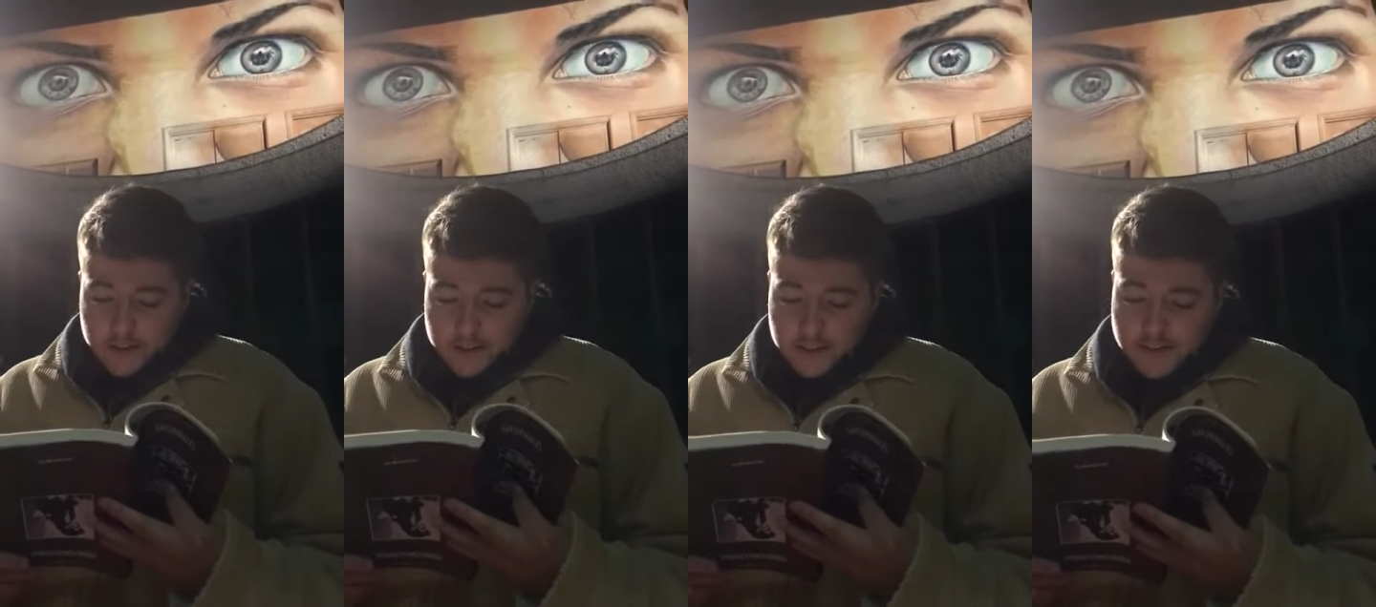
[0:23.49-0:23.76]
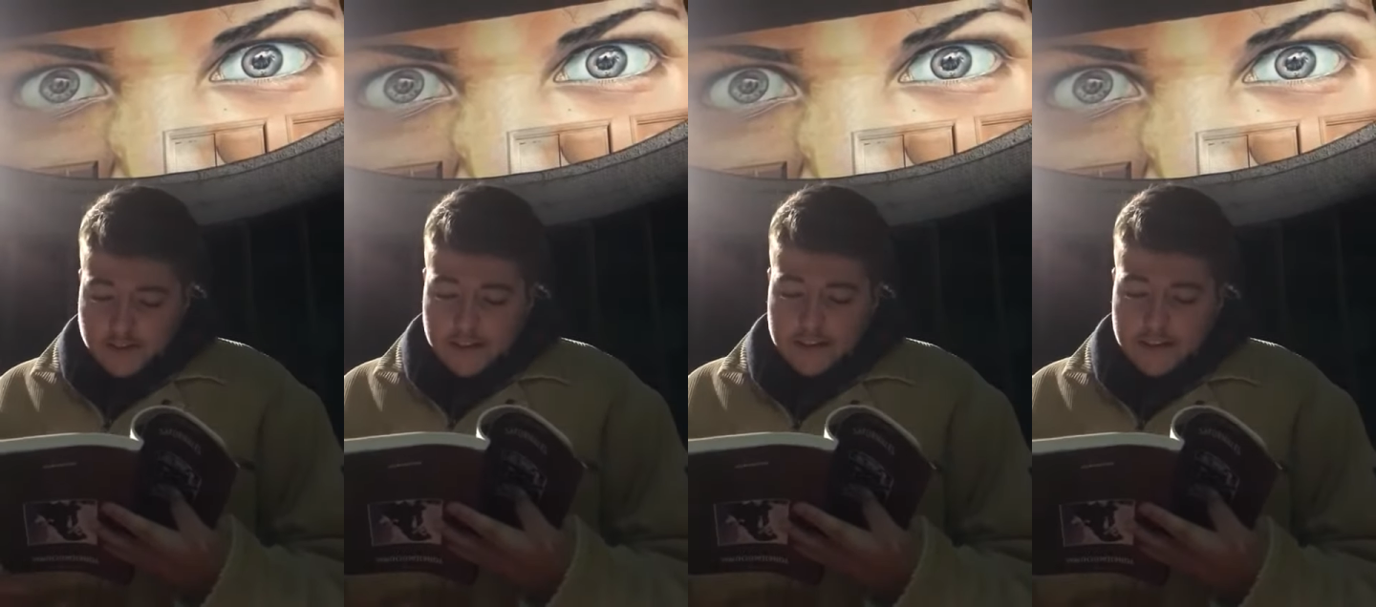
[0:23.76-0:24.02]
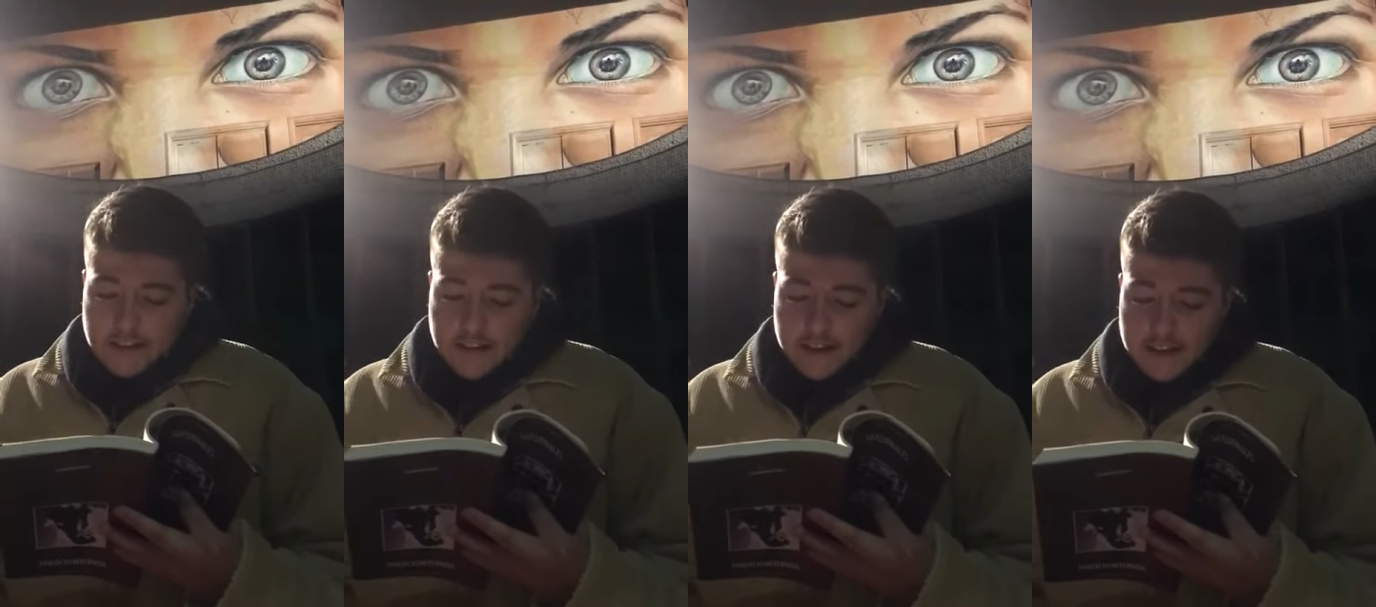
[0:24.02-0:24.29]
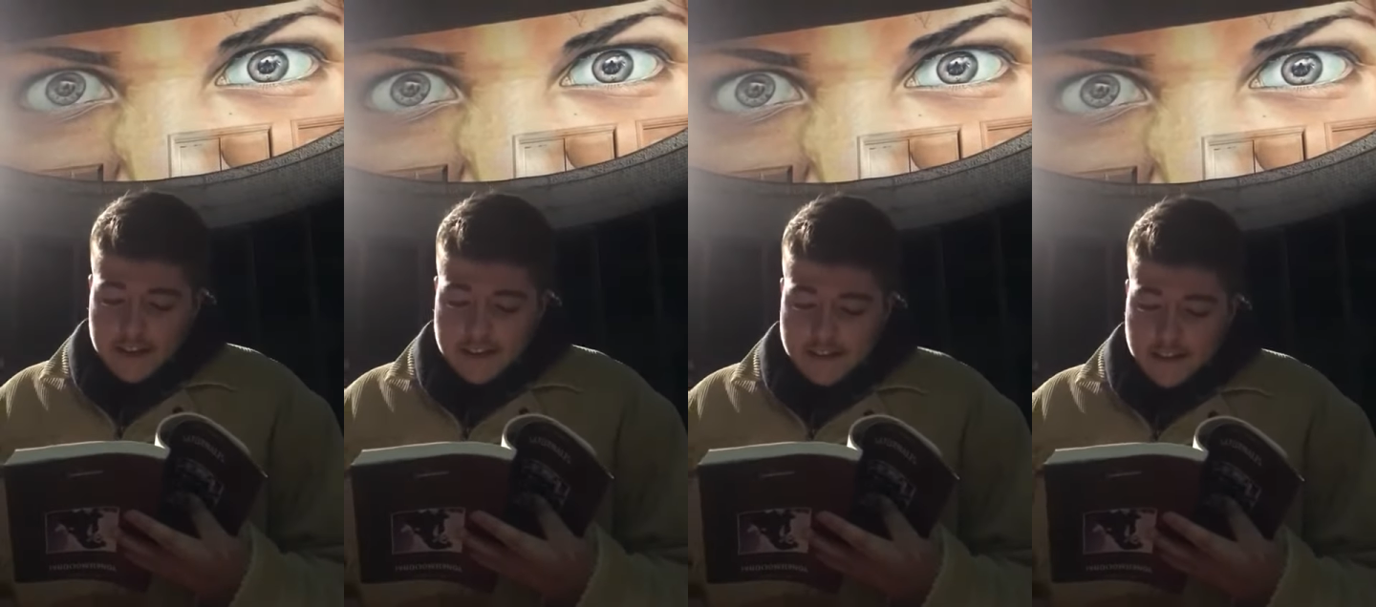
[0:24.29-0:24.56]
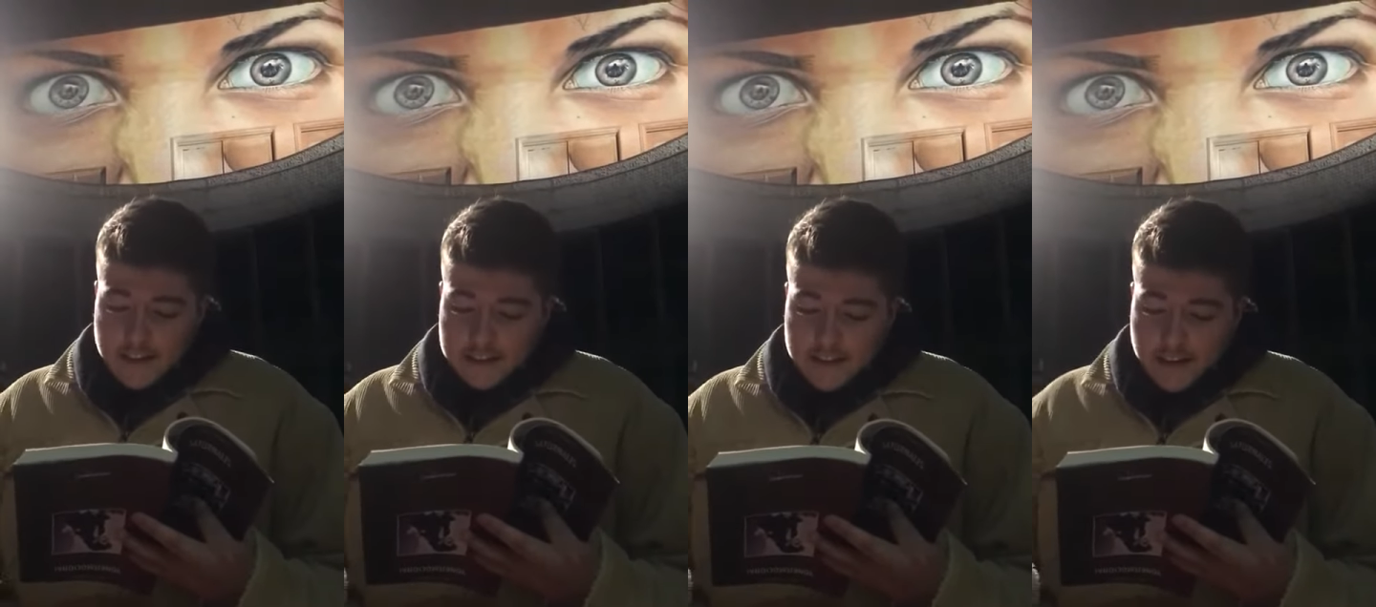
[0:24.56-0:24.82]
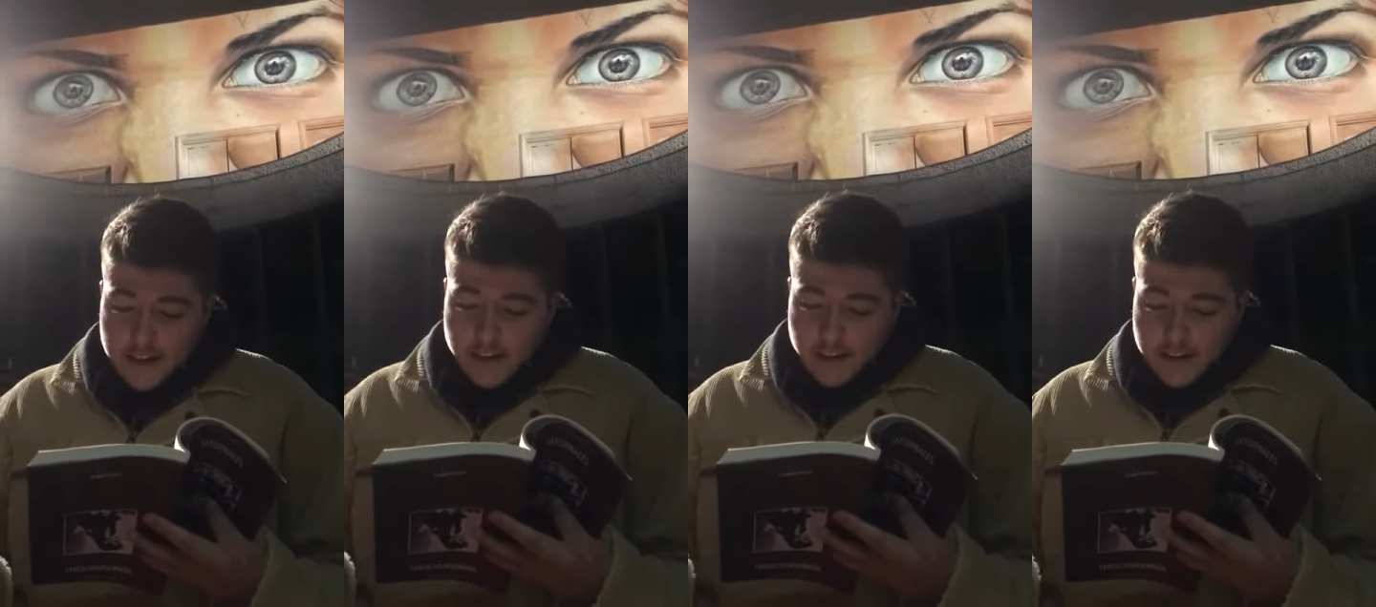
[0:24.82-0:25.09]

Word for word: Quisiera que quedasen atrás los